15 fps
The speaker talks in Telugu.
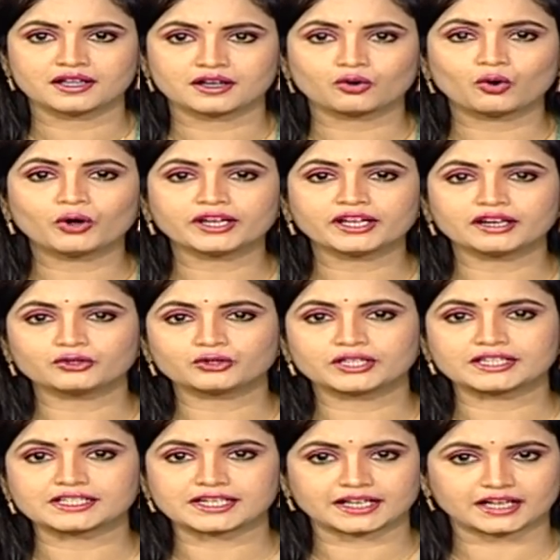కోరికలు
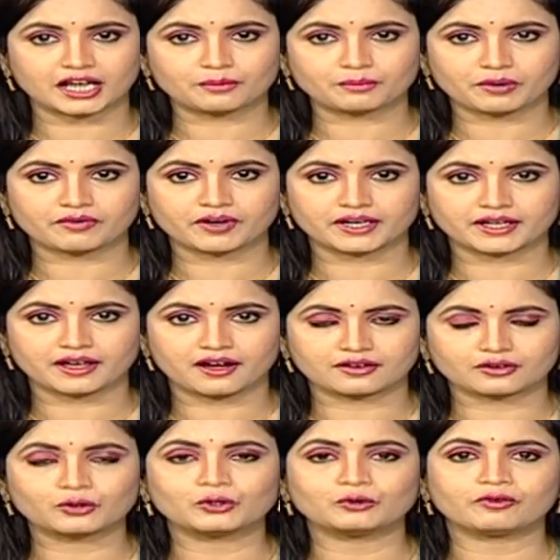తీర్చే కల్పవల్లిగా
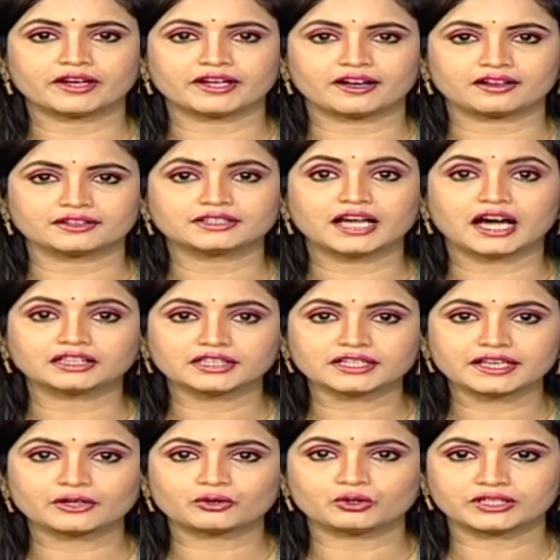కొలువైన
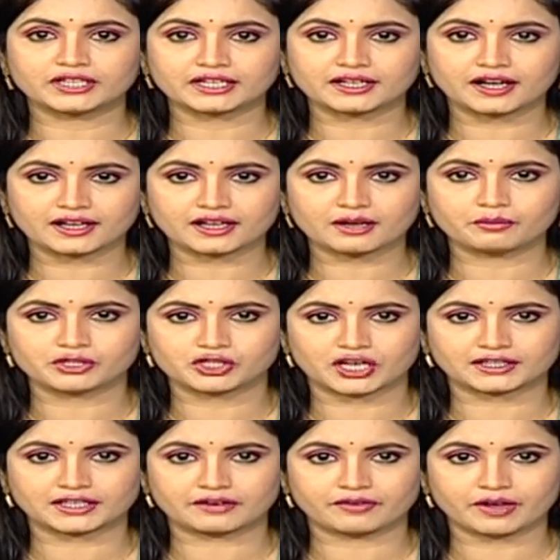తాతయ్య గుంట గంగమ్మ
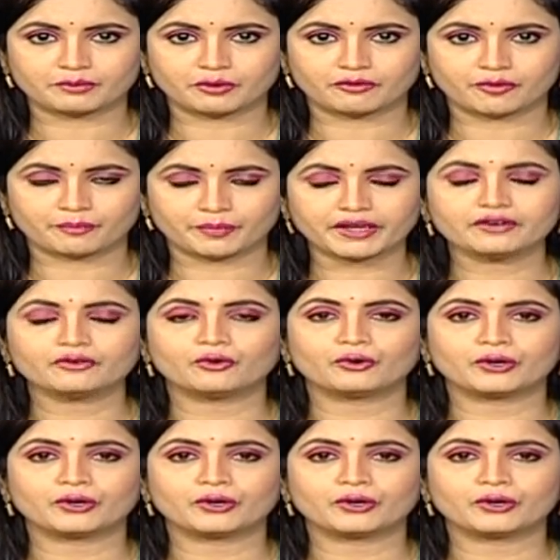జాతర వైభవంపై ఓ